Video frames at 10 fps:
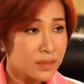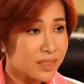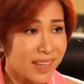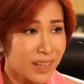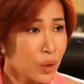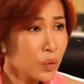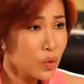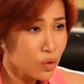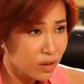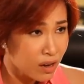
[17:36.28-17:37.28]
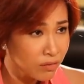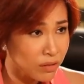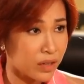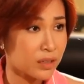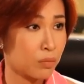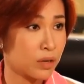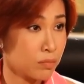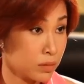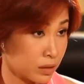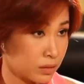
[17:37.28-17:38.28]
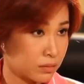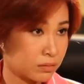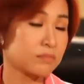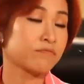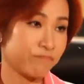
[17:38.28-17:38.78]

sẽ luôn luôn lớn và vận động không ngừng ừ.